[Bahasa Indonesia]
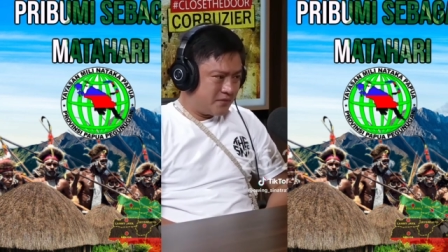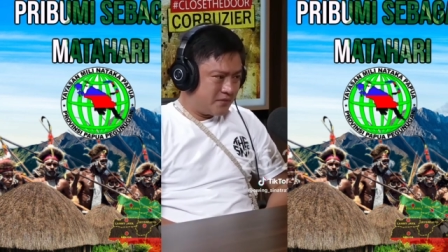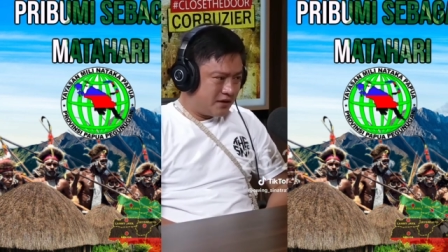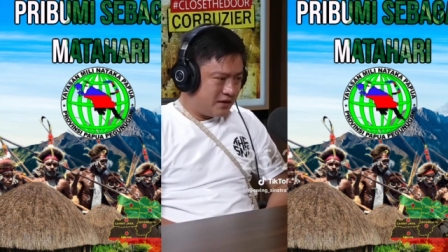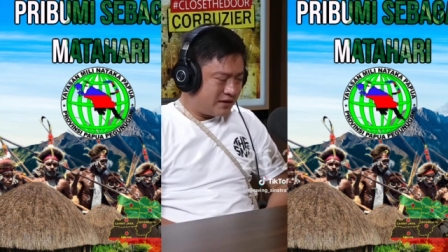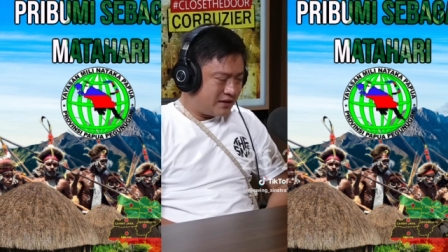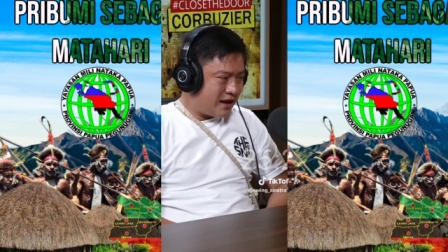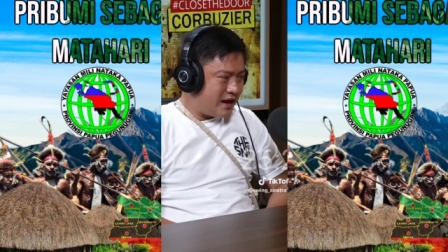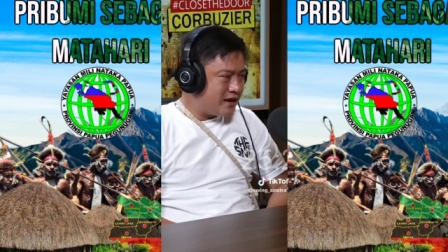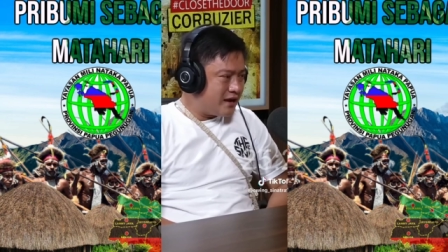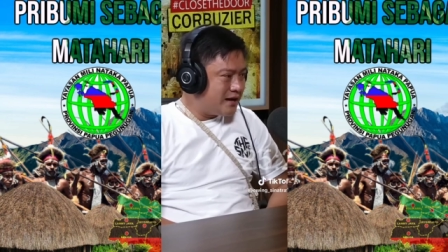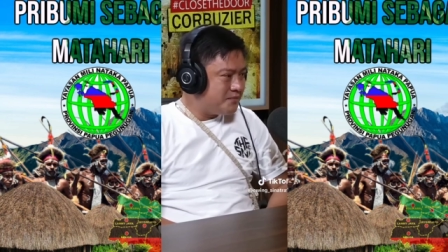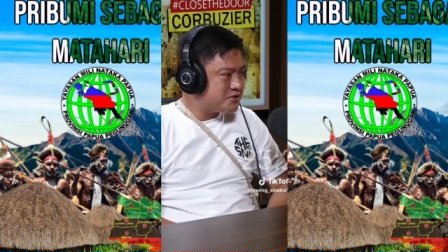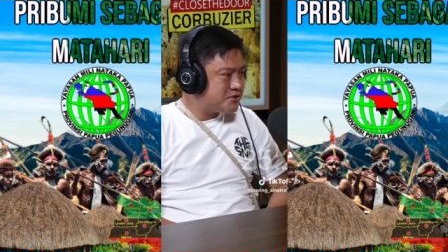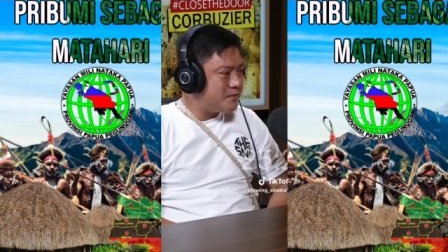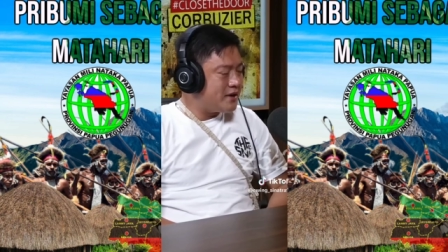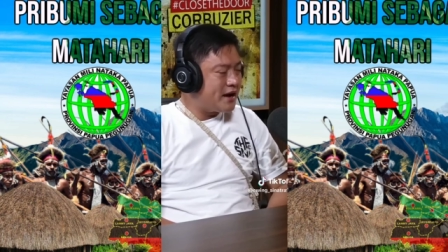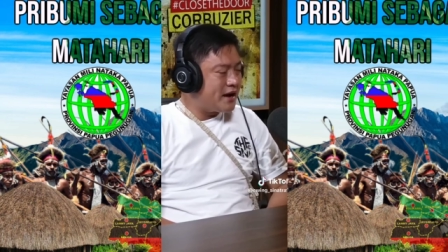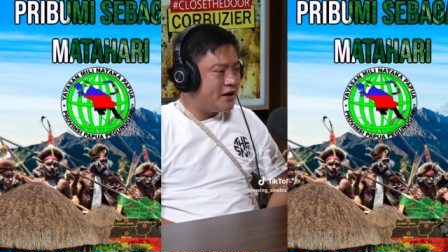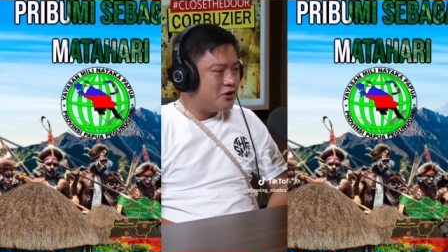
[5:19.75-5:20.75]
kita anggap
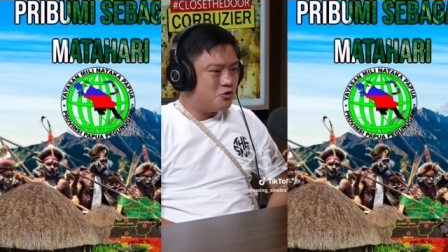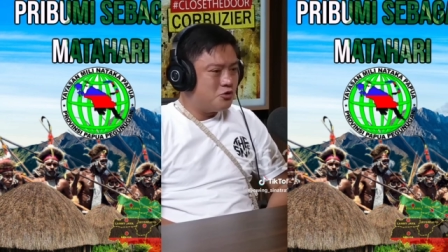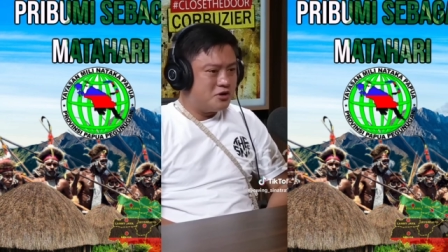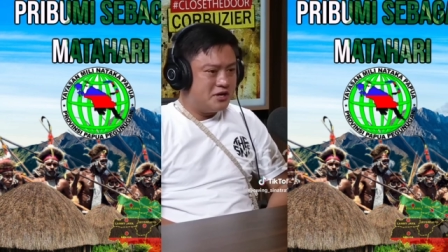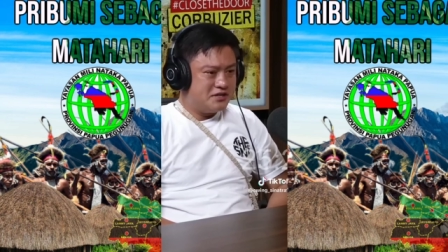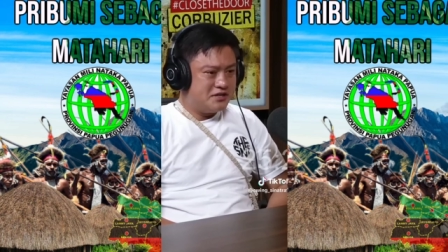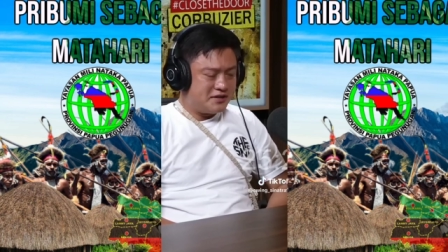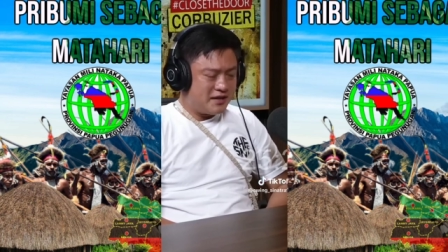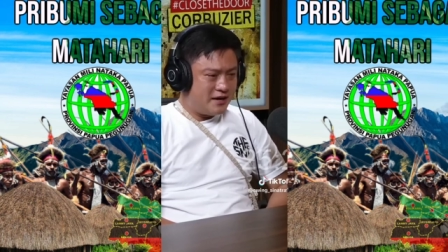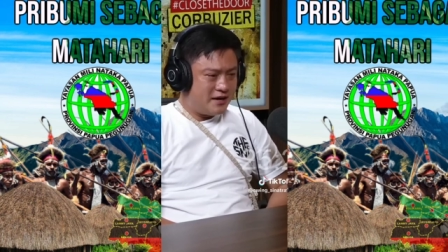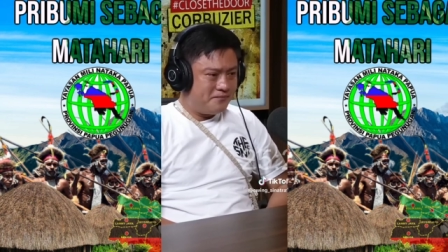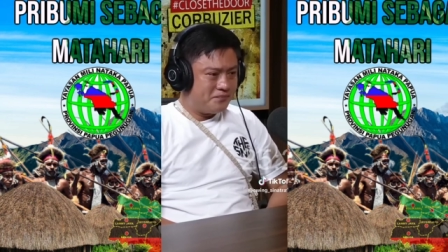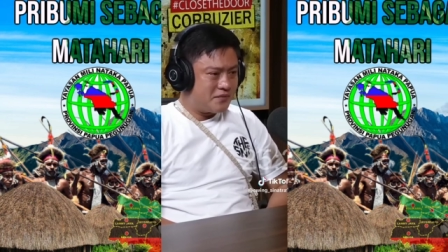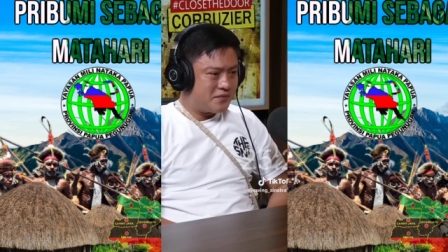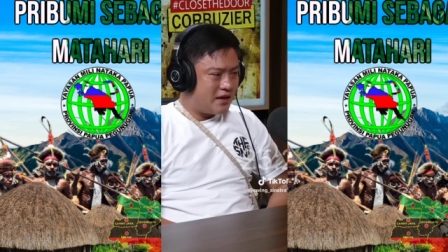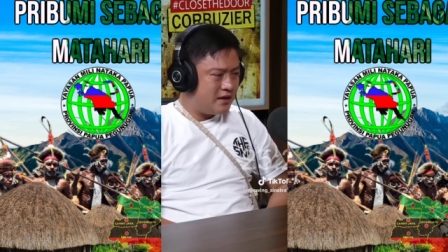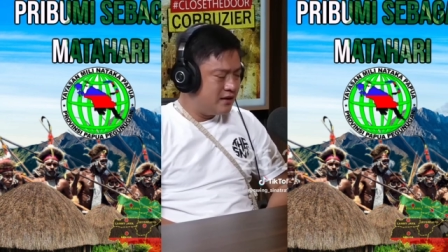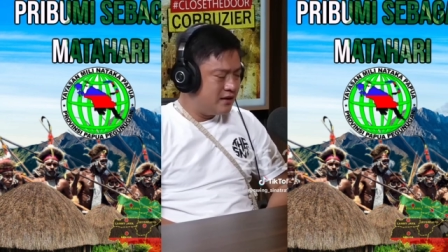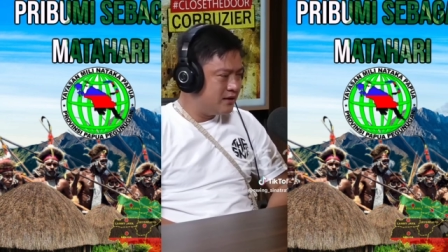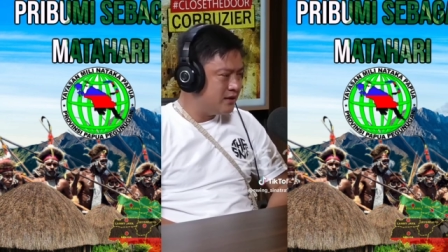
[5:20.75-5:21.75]
sebagai Indonesia
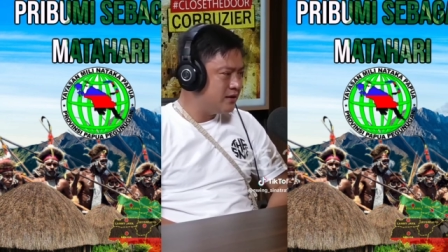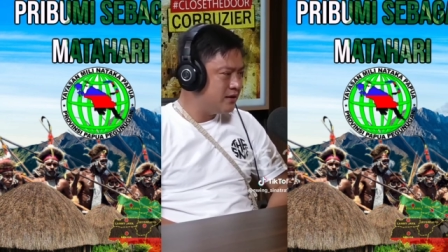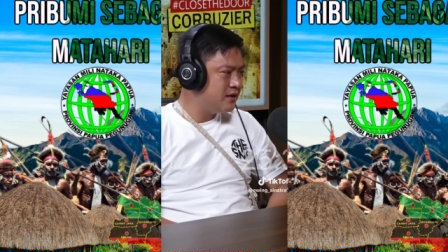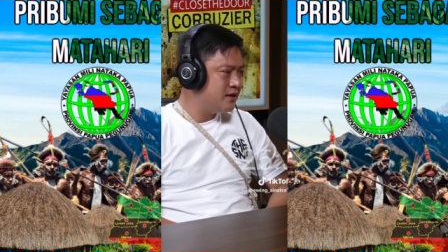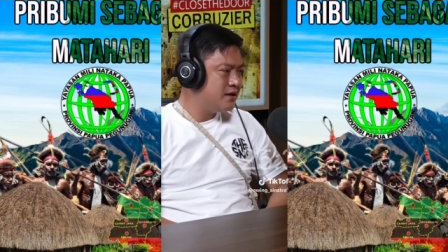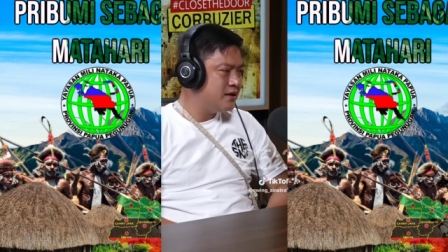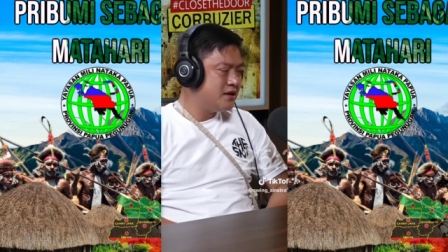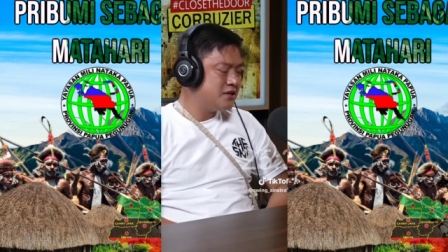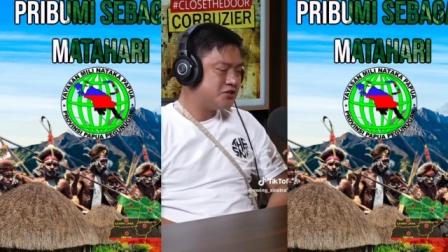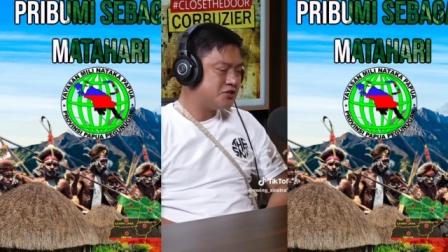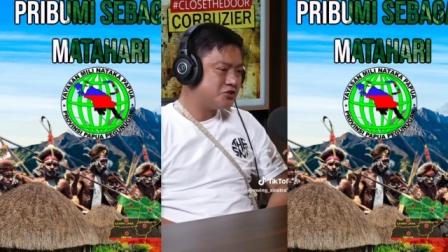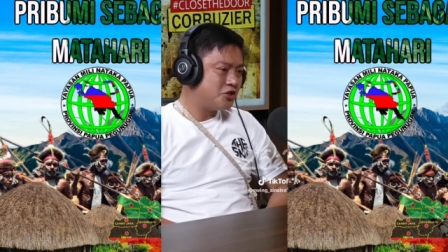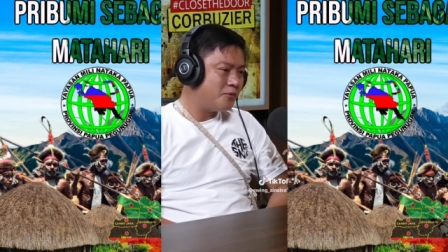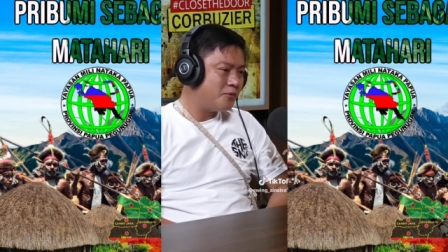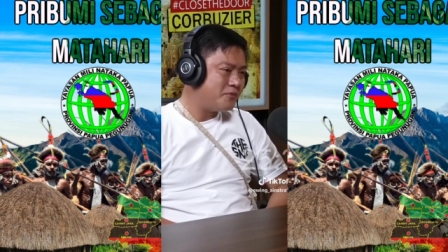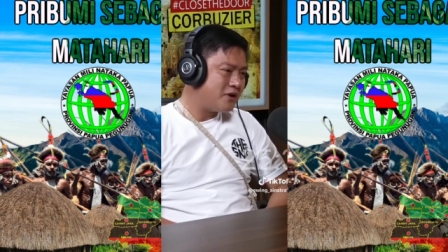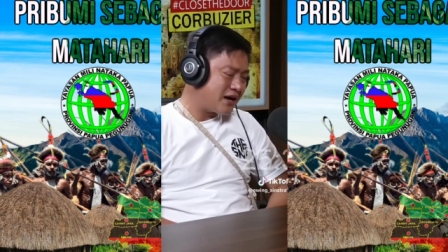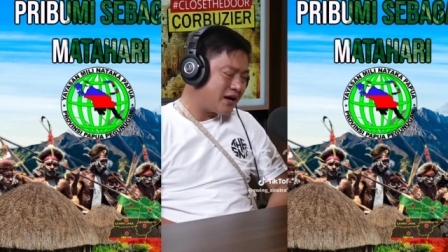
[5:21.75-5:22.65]
stop